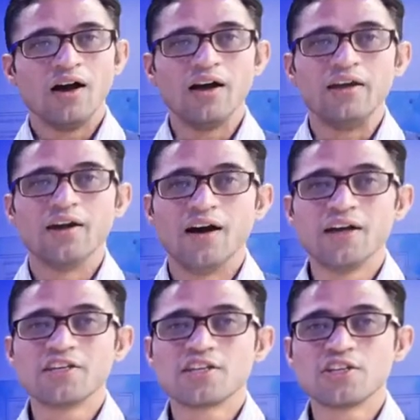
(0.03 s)
Hi,
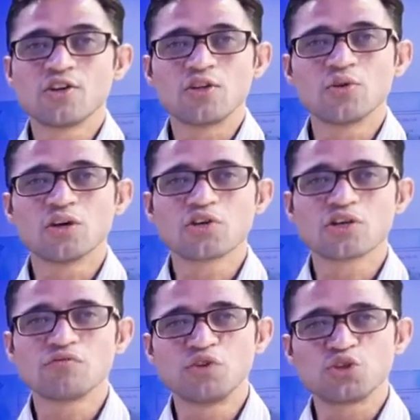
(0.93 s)
IACT
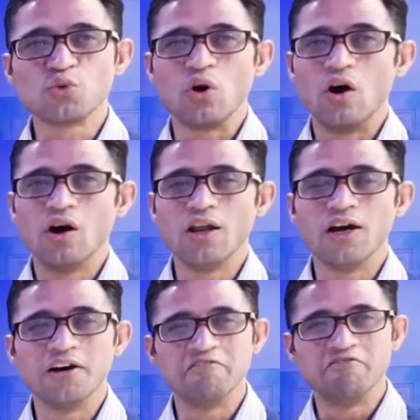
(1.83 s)
Education wish you
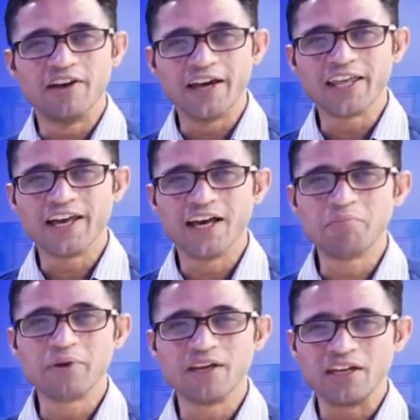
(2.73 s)
all a very
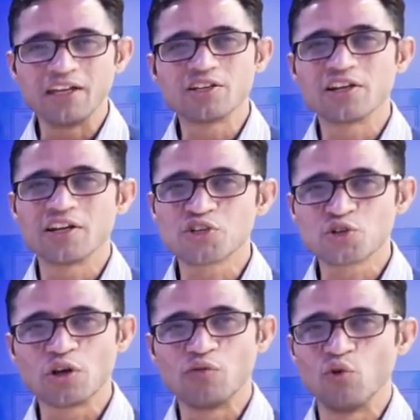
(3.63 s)
happy
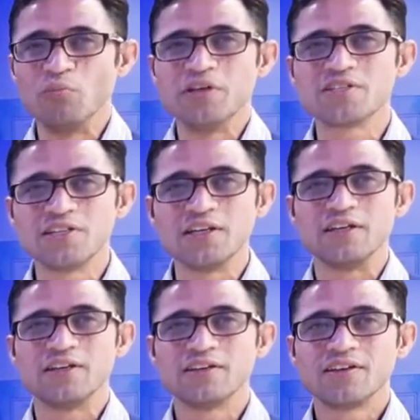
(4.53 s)
International Women's
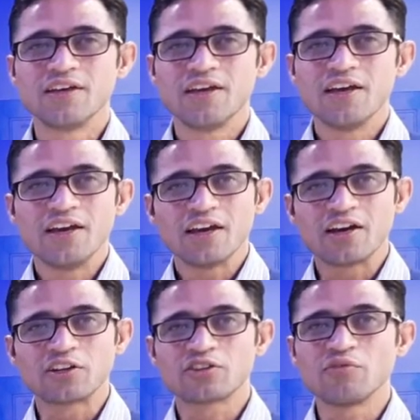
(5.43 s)
Day.
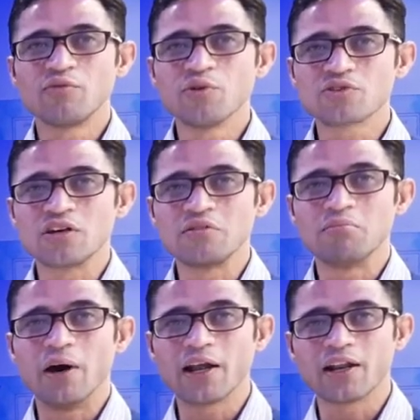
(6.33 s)
कर्तव्यों
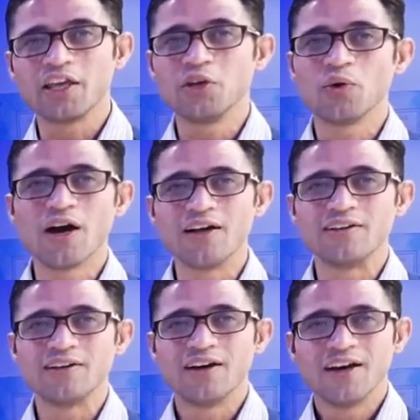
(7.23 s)
संग भर रही
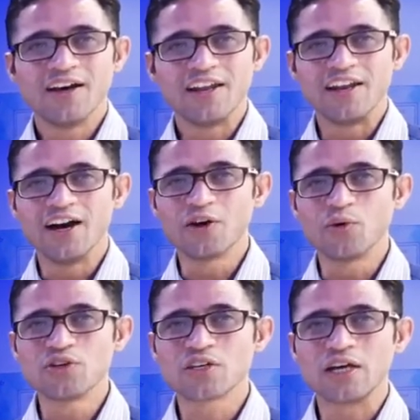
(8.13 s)
उड़ान ना
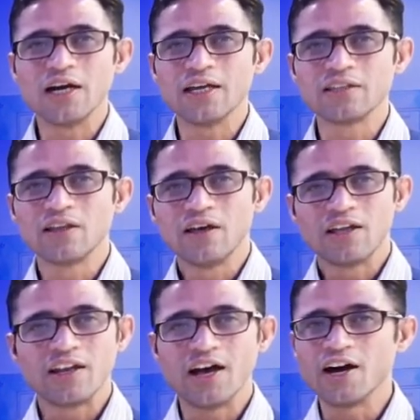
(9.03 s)
कोई
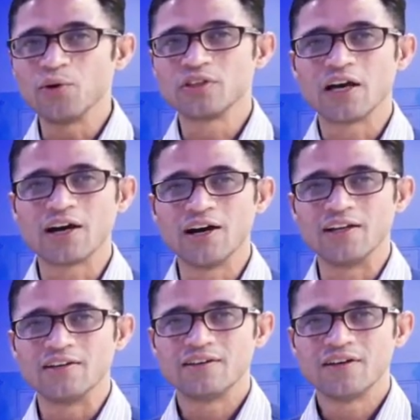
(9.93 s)
शिकायत ना कोई थकान